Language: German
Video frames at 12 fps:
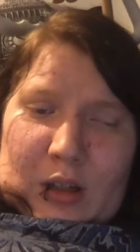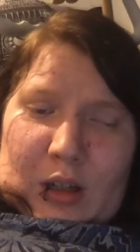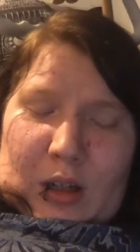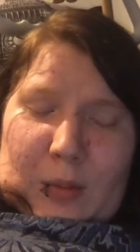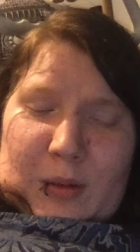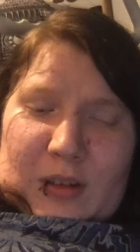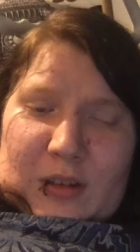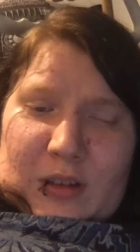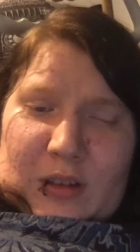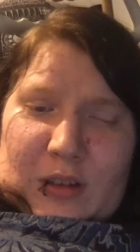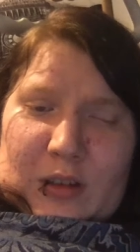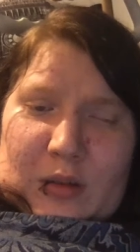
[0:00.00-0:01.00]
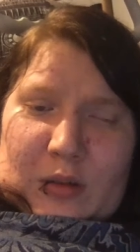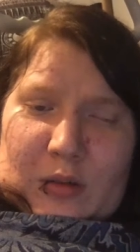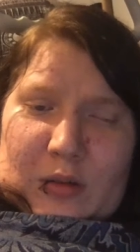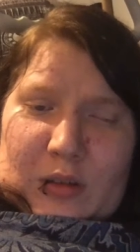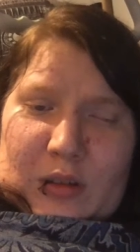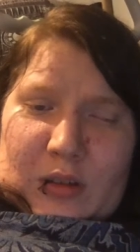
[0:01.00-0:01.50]
habe ich sie
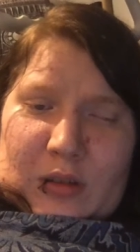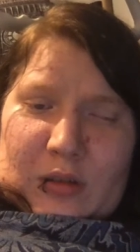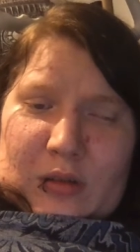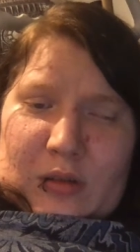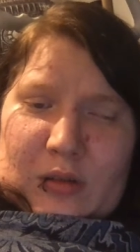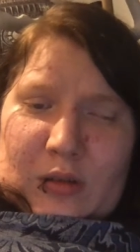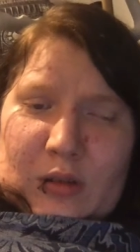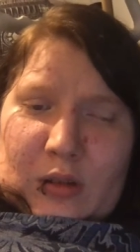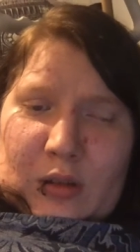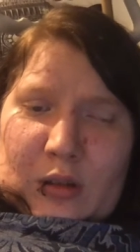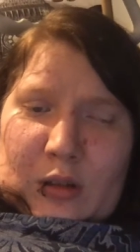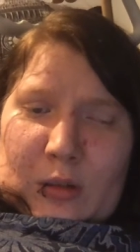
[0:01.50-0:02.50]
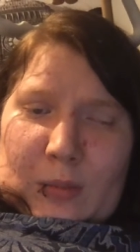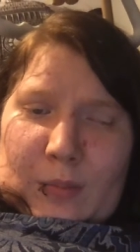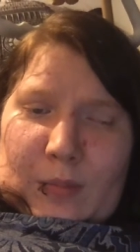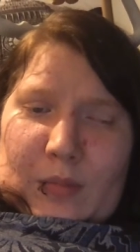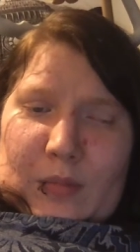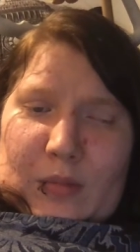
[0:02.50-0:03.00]
gekündigt.
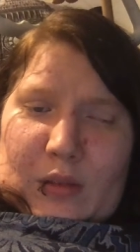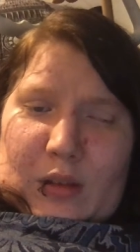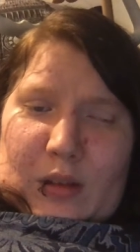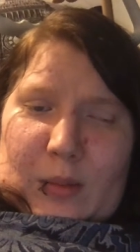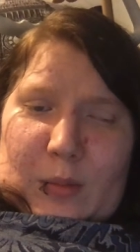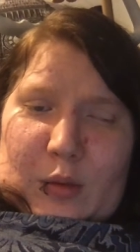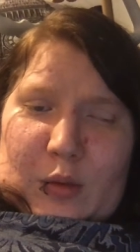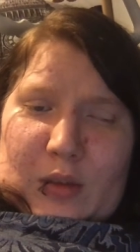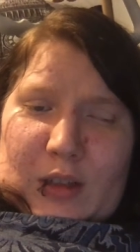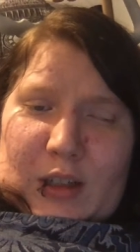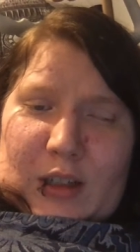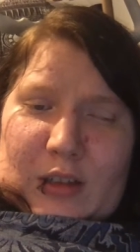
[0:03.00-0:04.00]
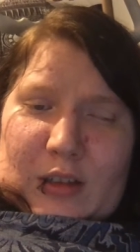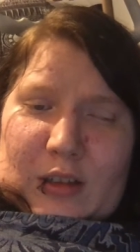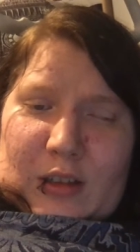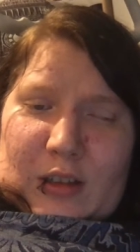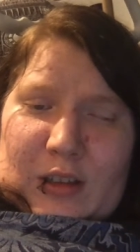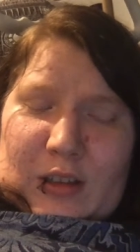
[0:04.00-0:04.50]
Und am Montag hat sie
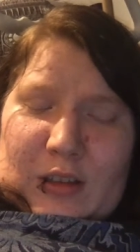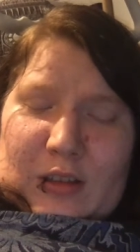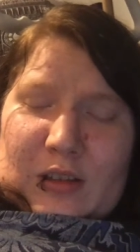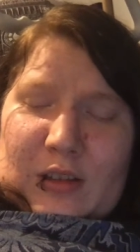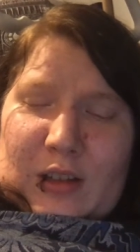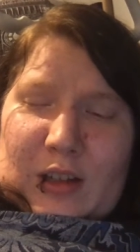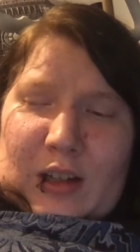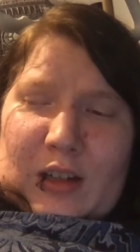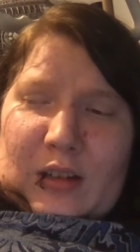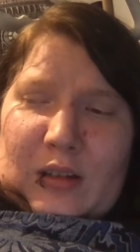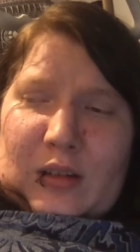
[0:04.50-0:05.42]
den letzten Tag